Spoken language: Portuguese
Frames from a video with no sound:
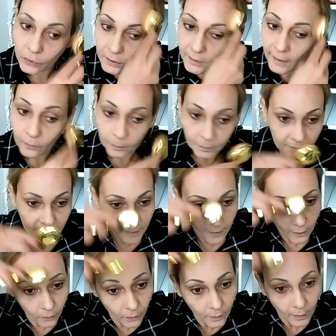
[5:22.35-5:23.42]
que tá no
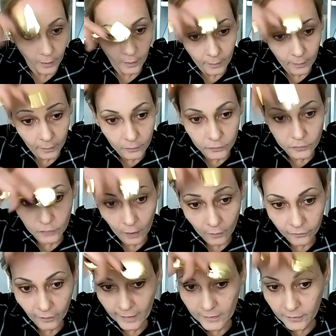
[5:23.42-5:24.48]
pincel, eu só
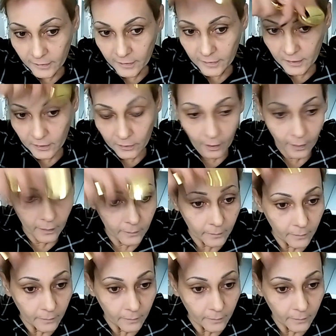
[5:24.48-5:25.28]
faço assim, ó,